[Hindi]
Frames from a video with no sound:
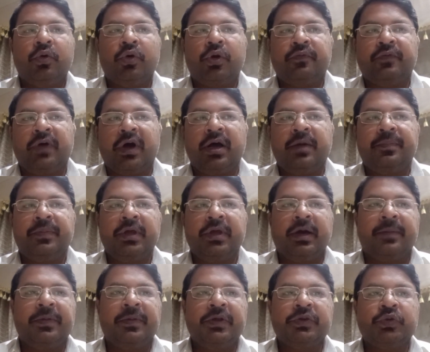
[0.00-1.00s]
और वहाँ पे
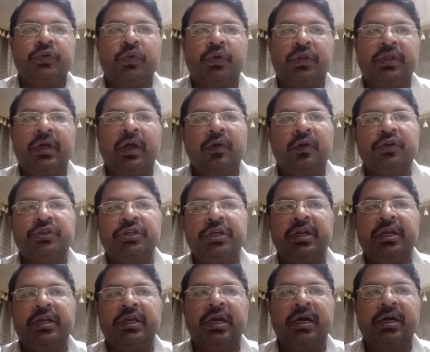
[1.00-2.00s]
अपनी सूरत हाल को
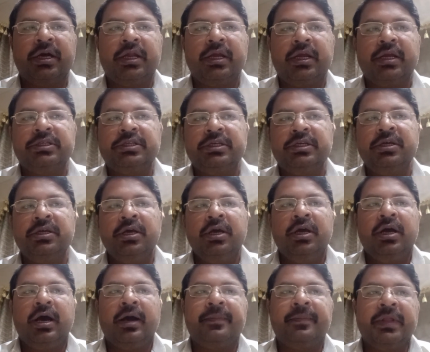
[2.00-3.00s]
शेयर किया करें कि जी
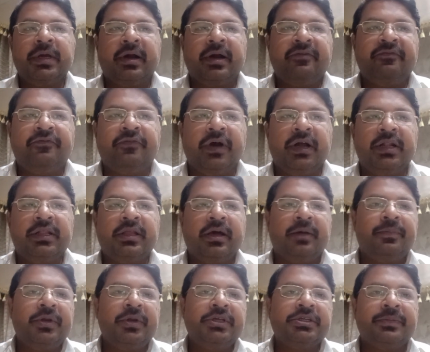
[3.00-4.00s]
हमने कब फाइल
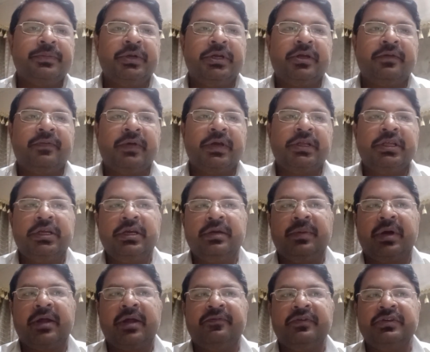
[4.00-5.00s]
अपनी सबमिट करवाई थी
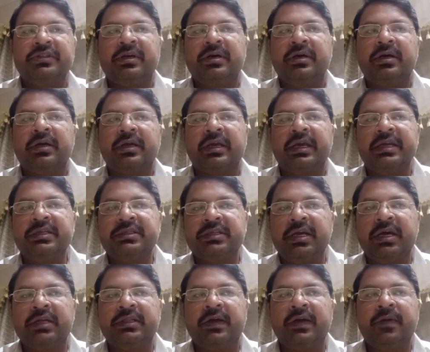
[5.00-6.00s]
हमारा वीज़ा केस
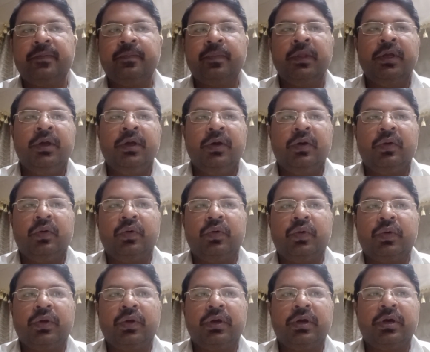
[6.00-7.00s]
क्या था
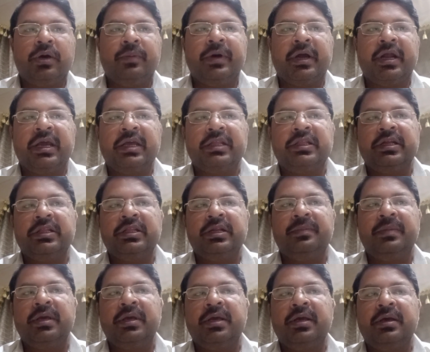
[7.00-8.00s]
और हमारा कितने
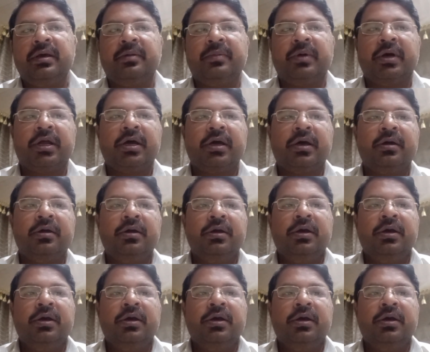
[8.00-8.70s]
दिन में हमारा